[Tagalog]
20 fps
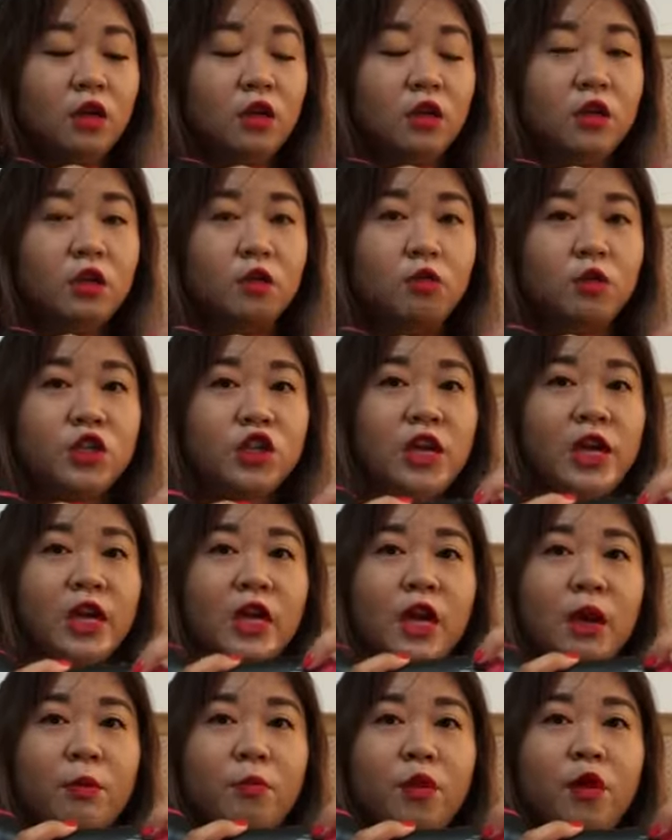in which I
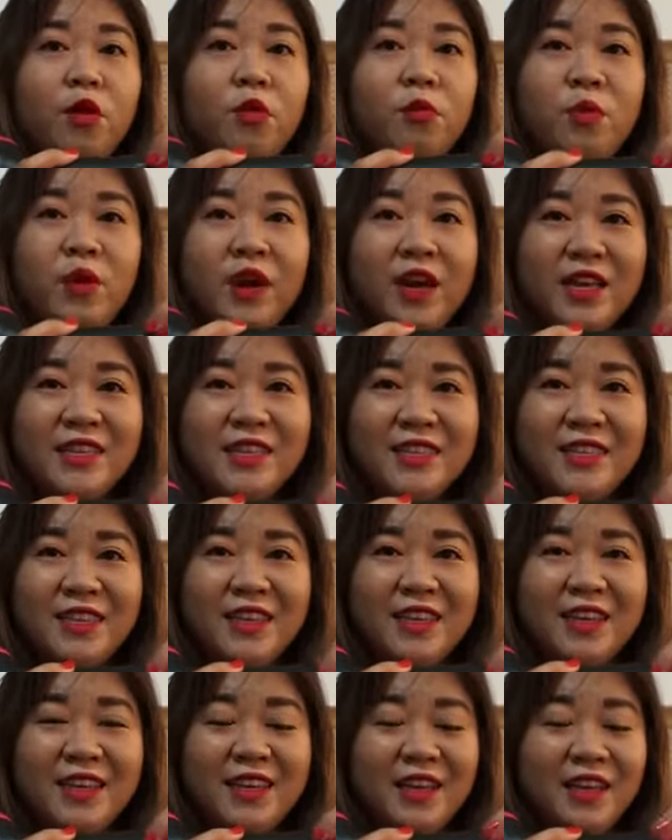kept on
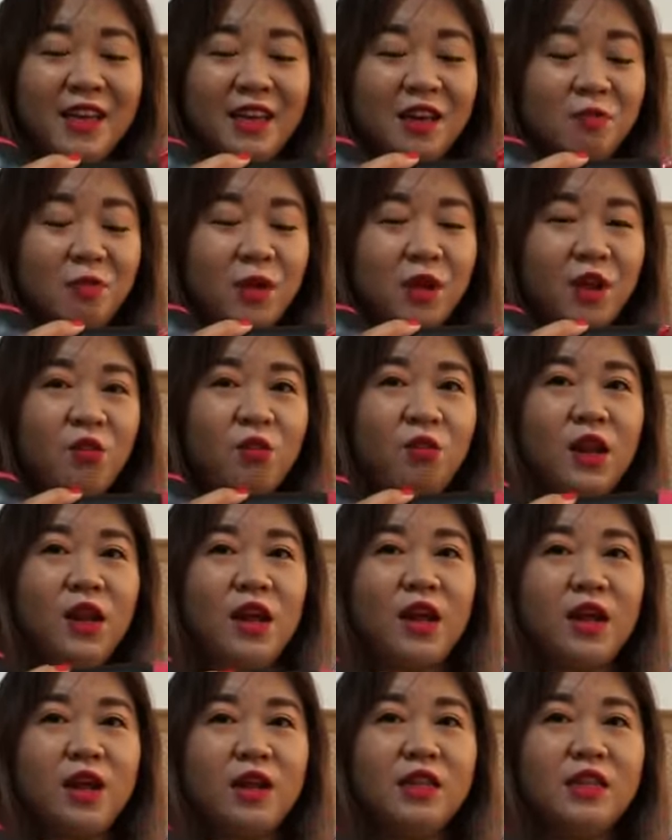pressing pero
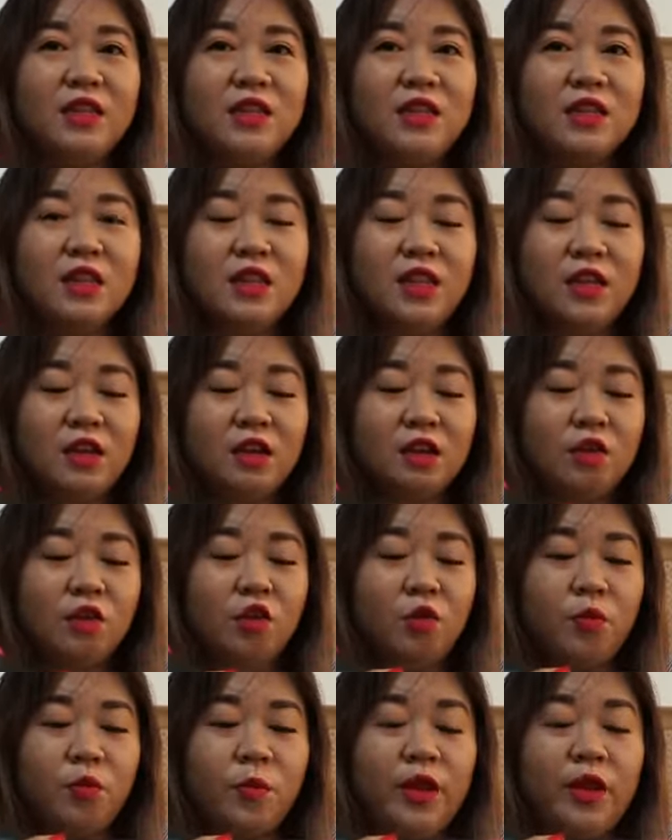wala ang hindi siya
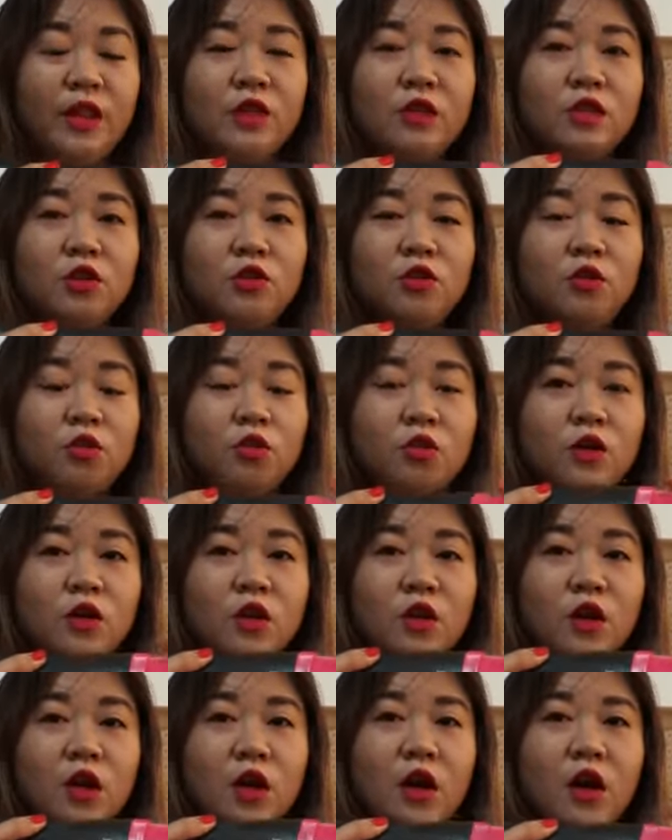nag-open. So,
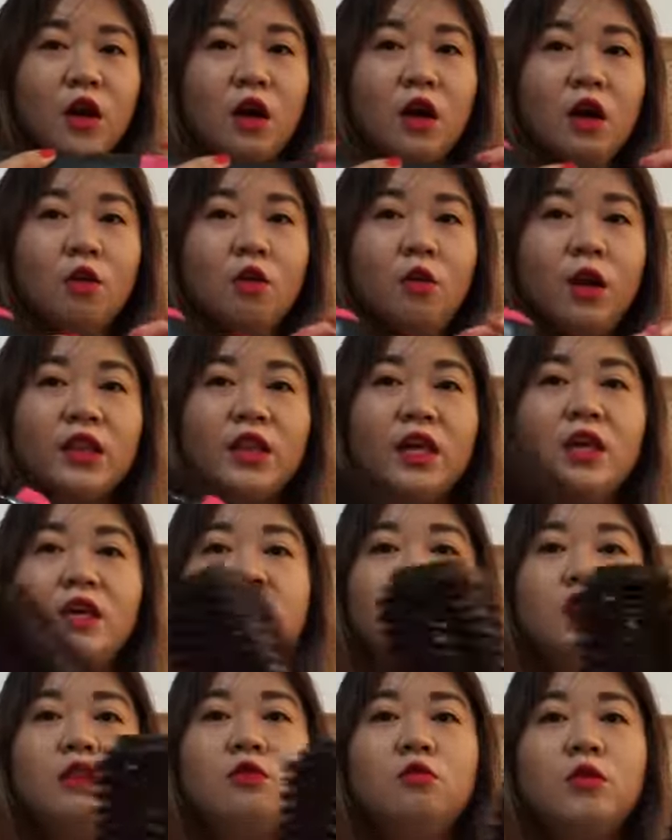uh, what I
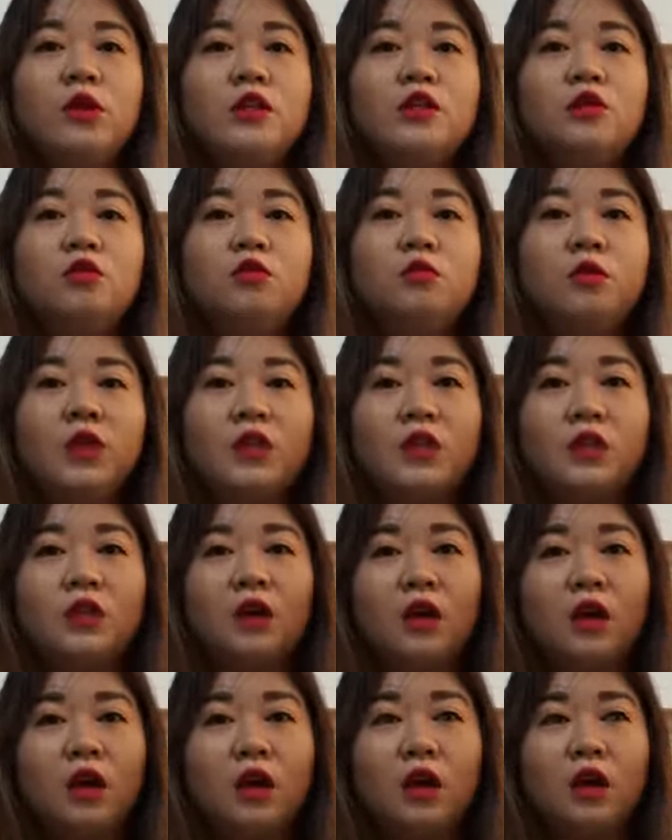did was to watch
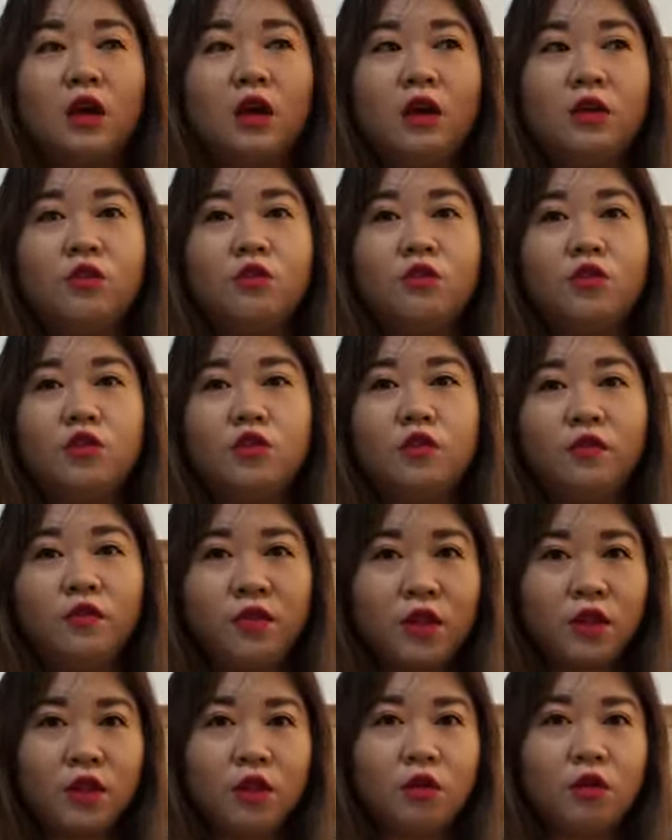a YouTube
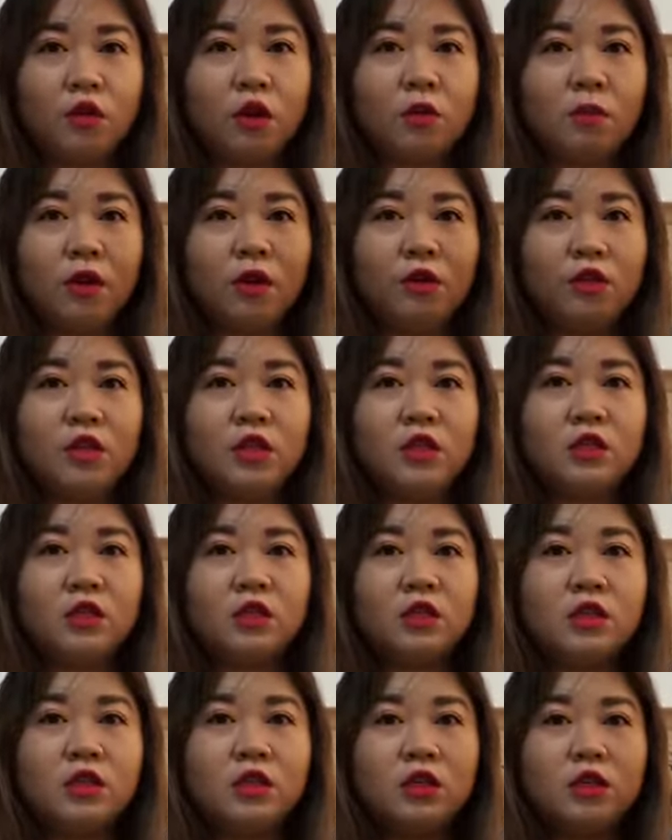video about
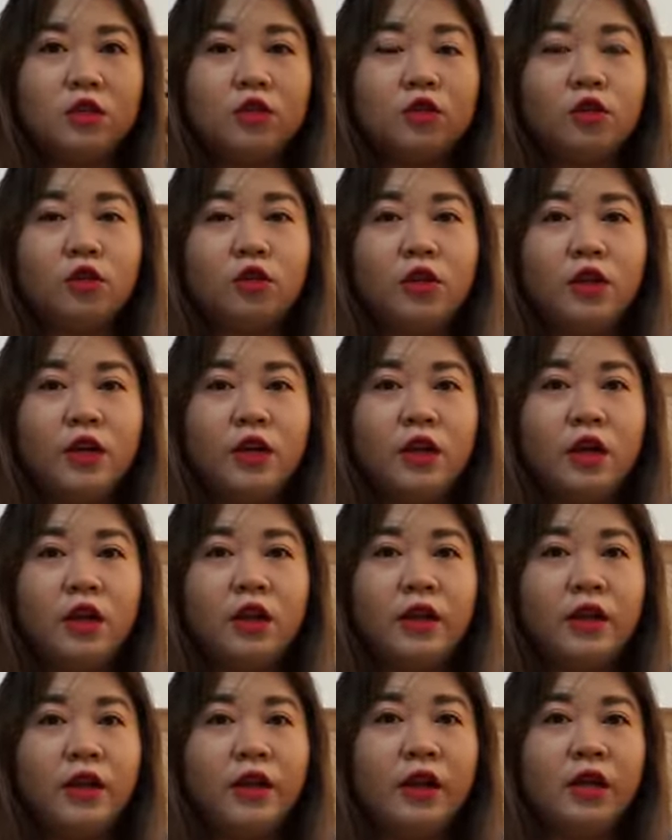this
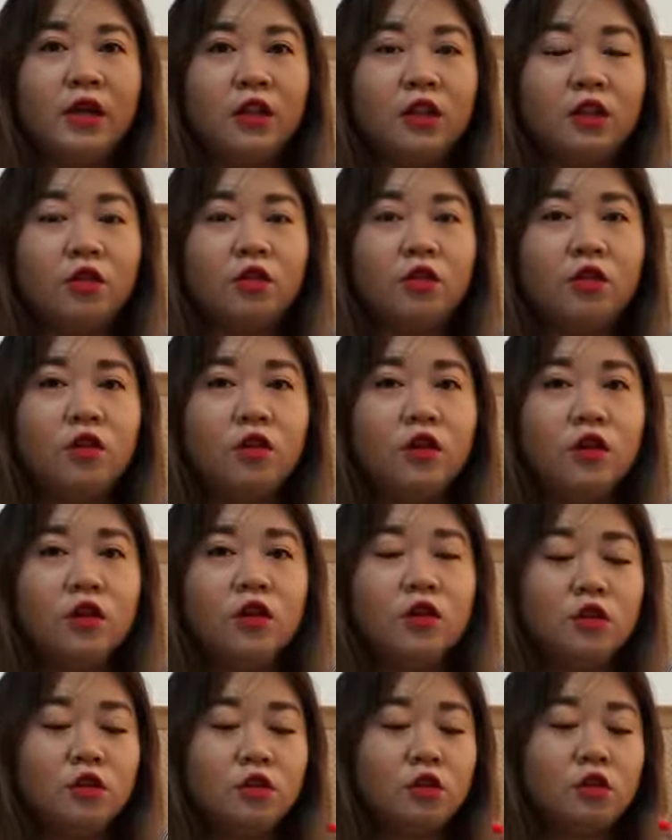tutorial ng ganito.
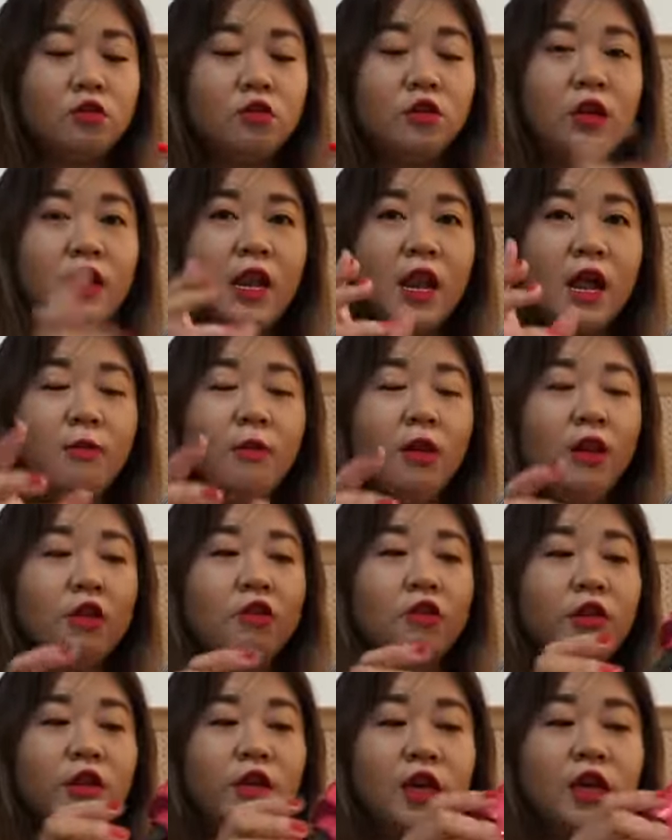So, nalaman
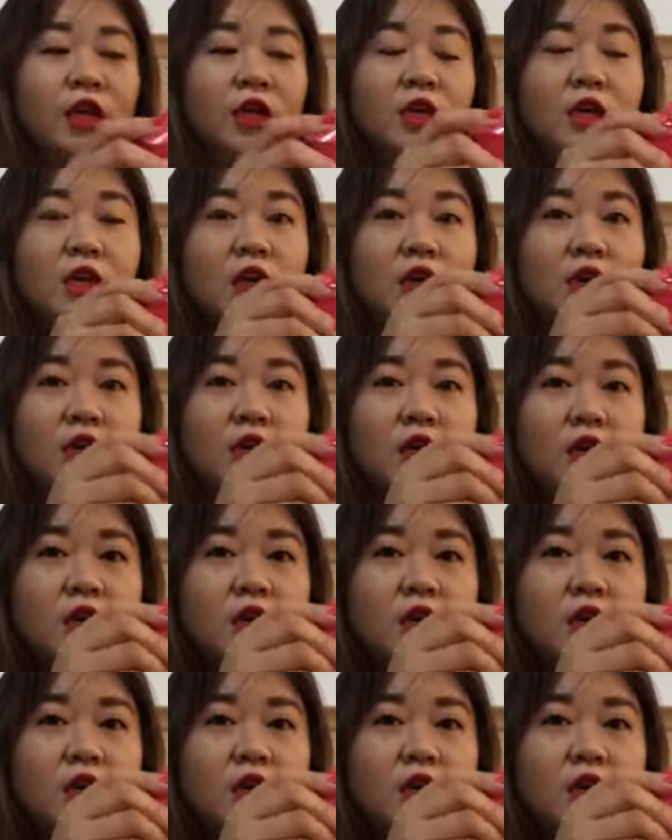ko na i